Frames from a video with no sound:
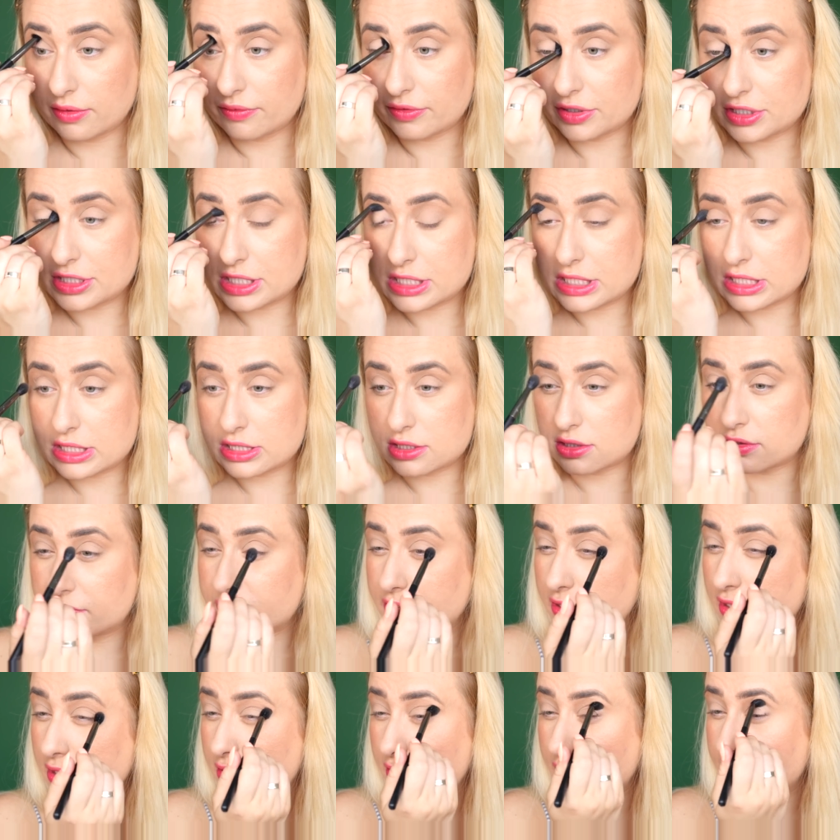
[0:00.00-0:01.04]
Wiecie, często
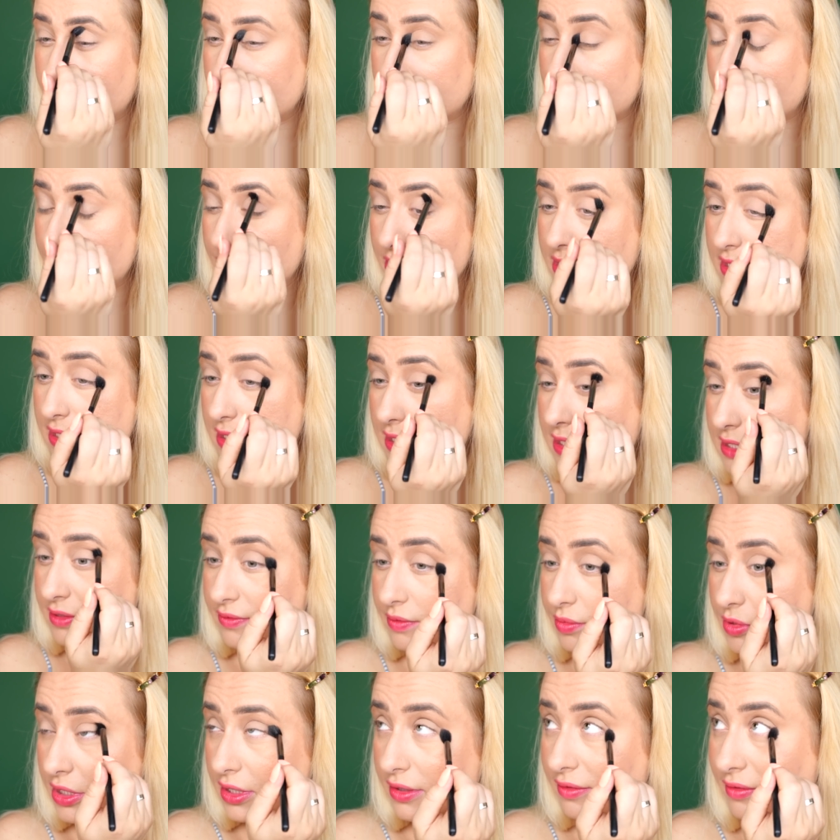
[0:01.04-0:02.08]
fioletowa, niebieska jest
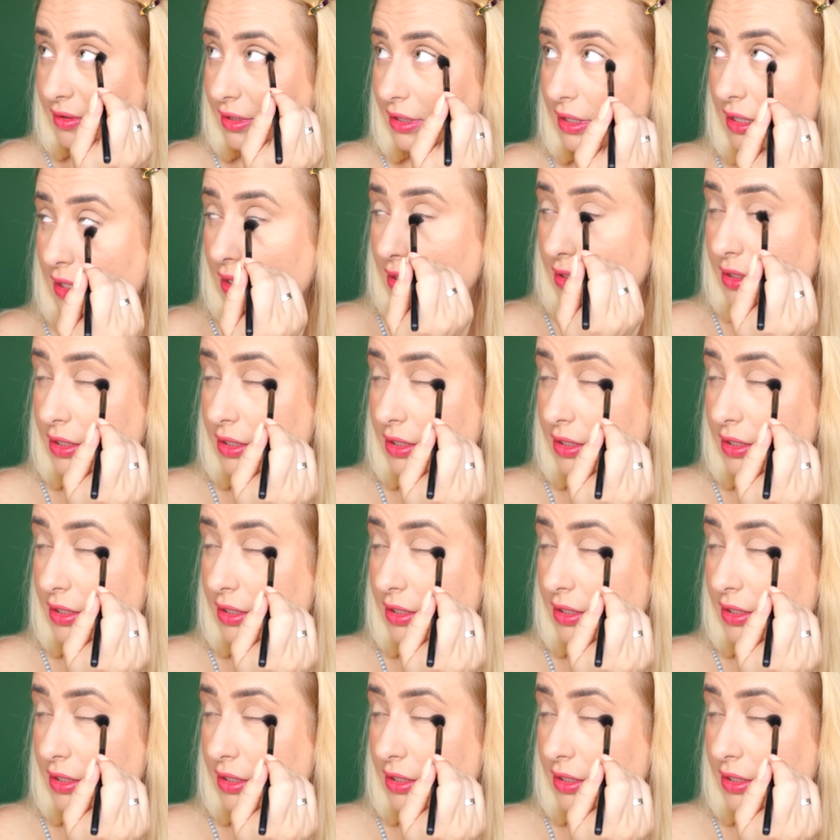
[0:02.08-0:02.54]
wyprzedawana,